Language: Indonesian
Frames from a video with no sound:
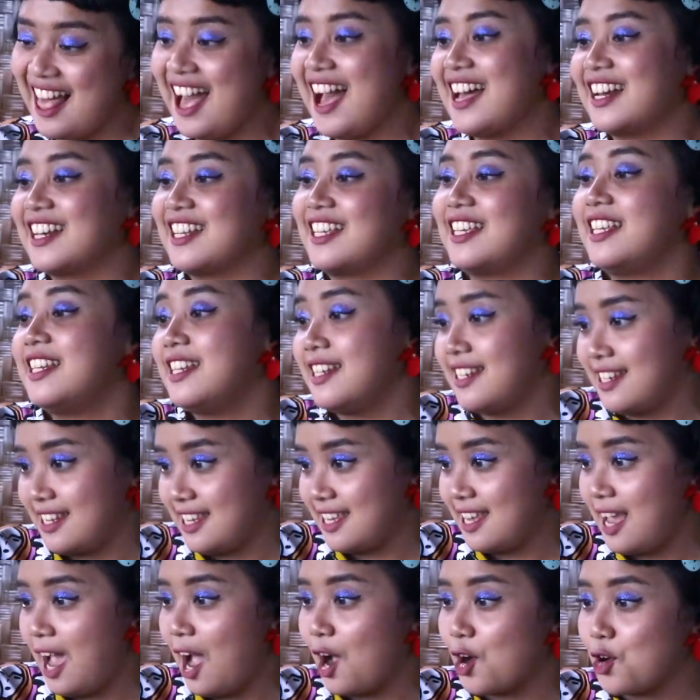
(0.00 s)
Hari ini
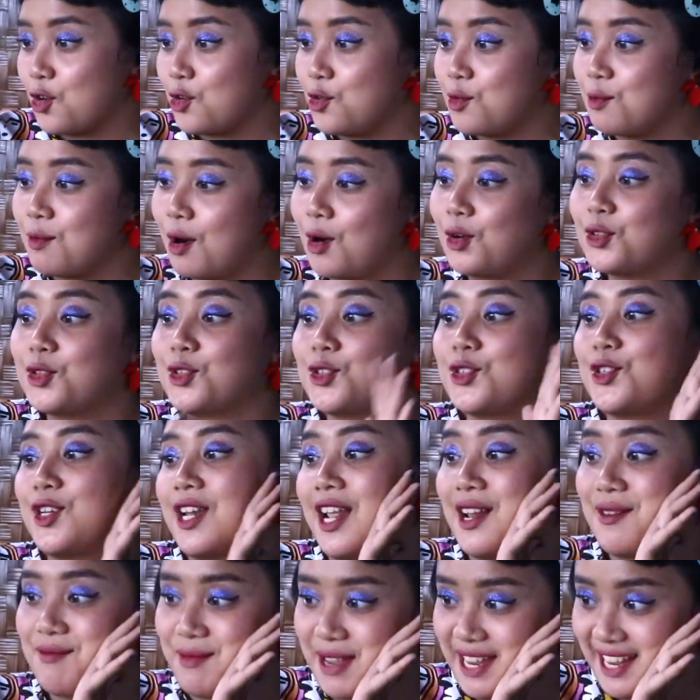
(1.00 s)
aku mau
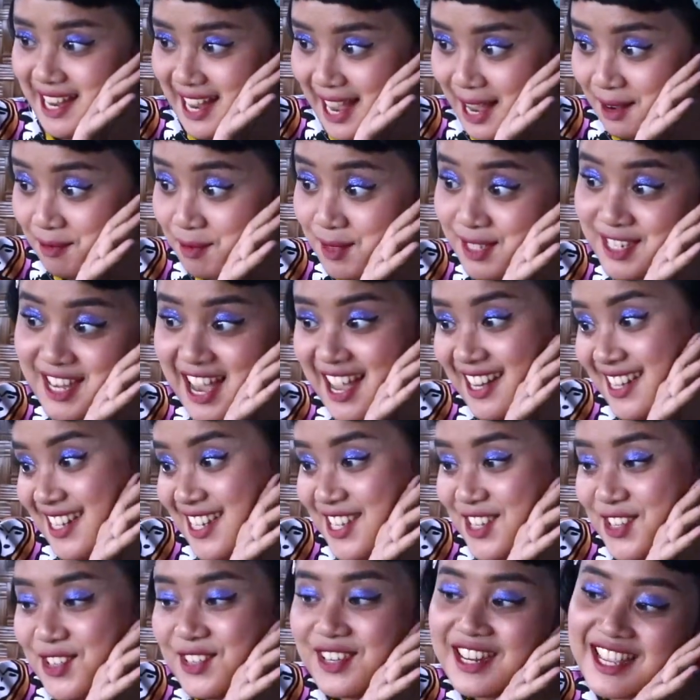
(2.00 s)
tutorial makeup jadi
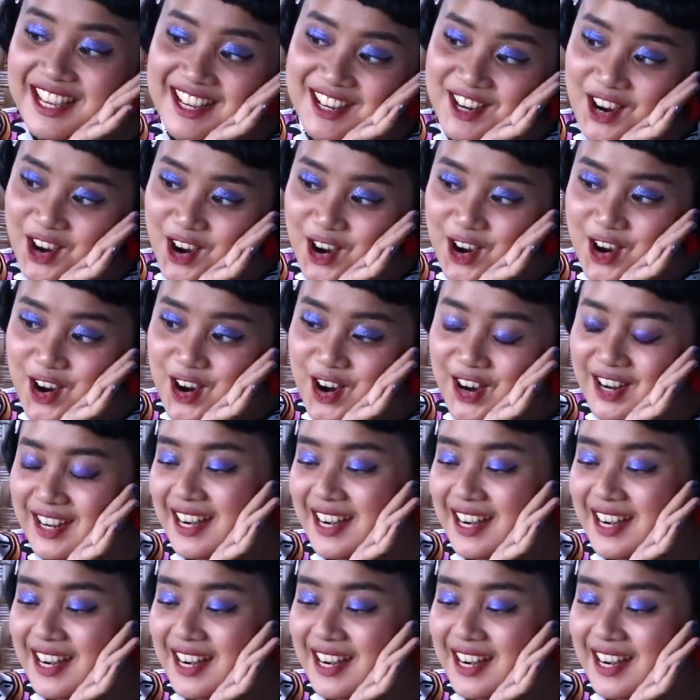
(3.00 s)
unicorn